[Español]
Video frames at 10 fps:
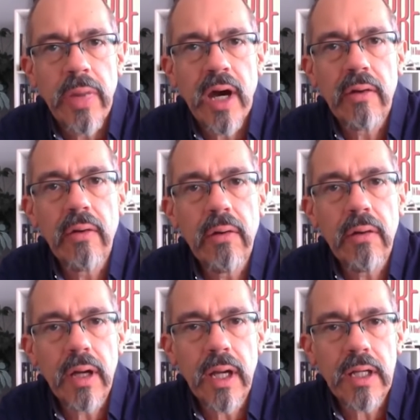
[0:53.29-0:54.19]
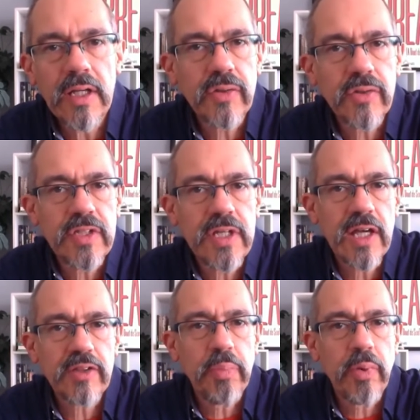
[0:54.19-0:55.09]
paró en estos
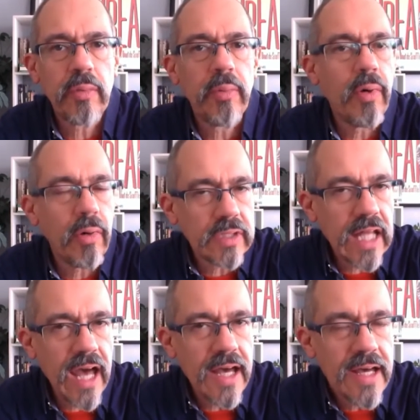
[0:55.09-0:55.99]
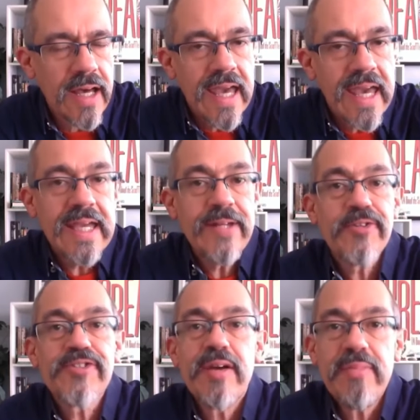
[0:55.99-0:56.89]
días por Bogotá y
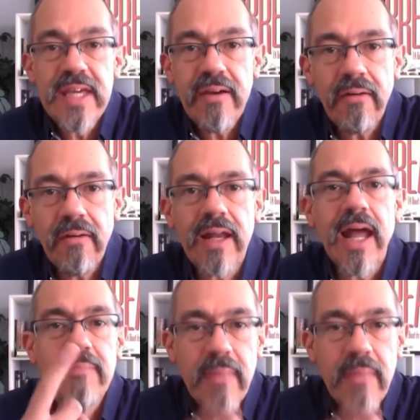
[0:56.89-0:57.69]
nos envió la